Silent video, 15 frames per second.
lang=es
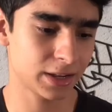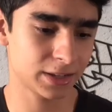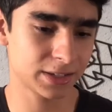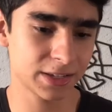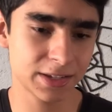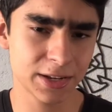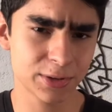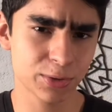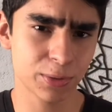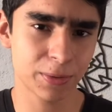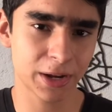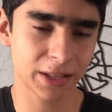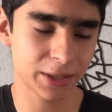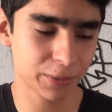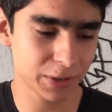Es decir, su
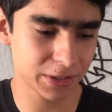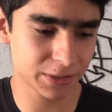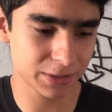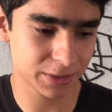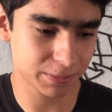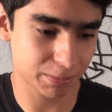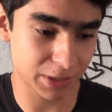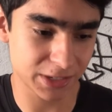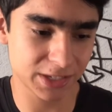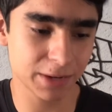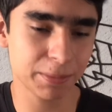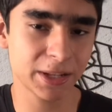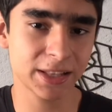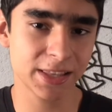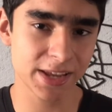objetivo es
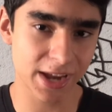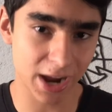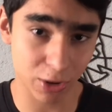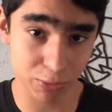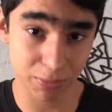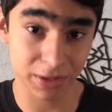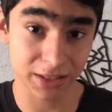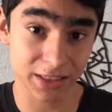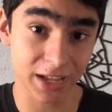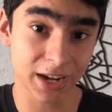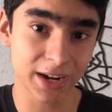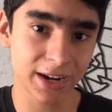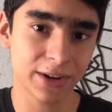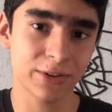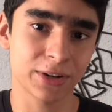precisamente aumentar
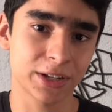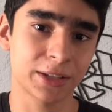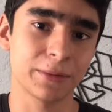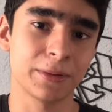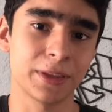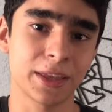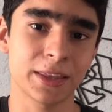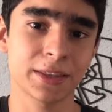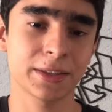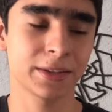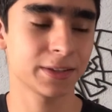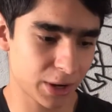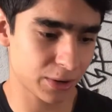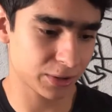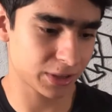la conectividad.
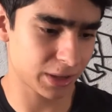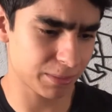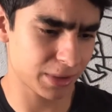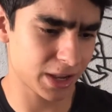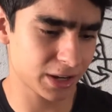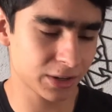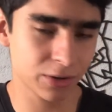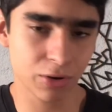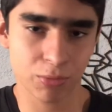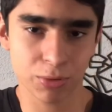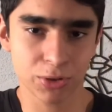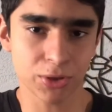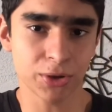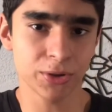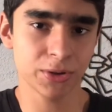Pero también,
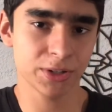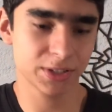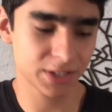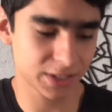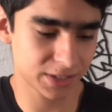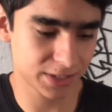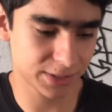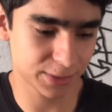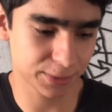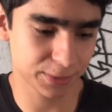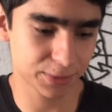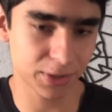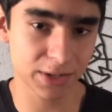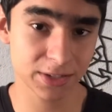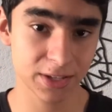como todo, estas
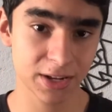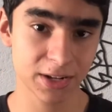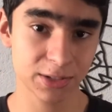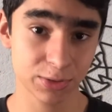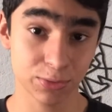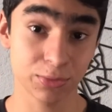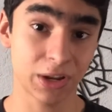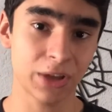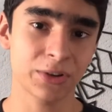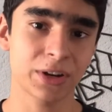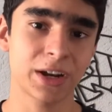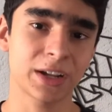estructuras tienen su lado